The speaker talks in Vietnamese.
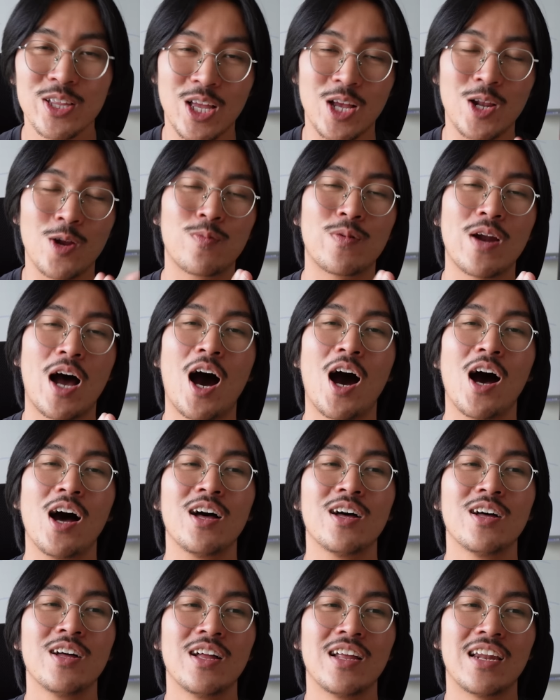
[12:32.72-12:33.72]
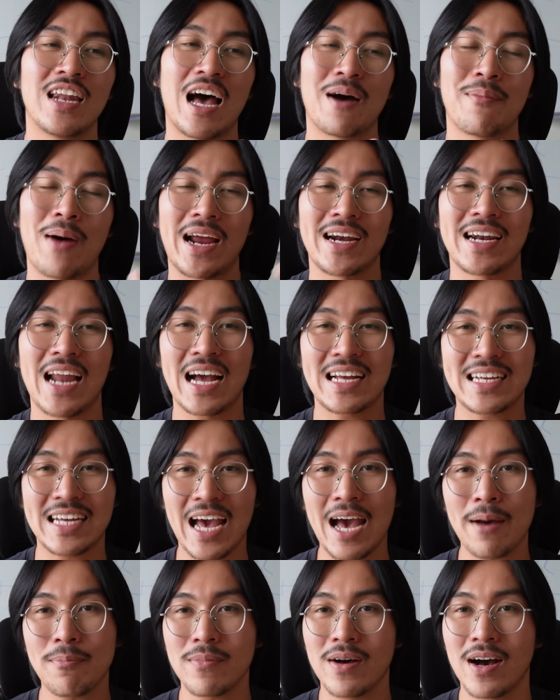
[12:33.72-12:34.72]
thì lúc đó là bạn đã
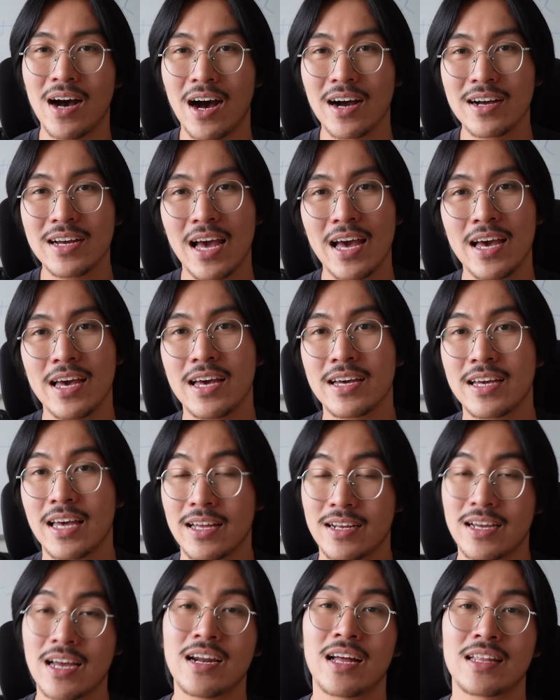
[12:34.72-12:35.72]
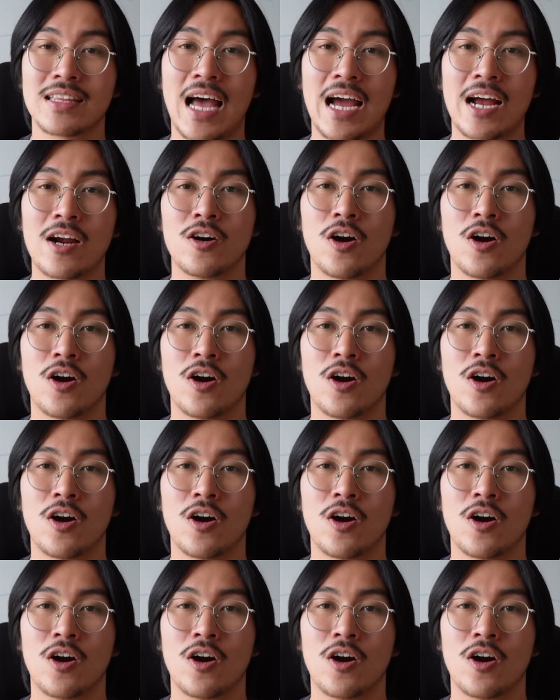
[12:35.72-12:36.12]
cap ở cái nền tảng đó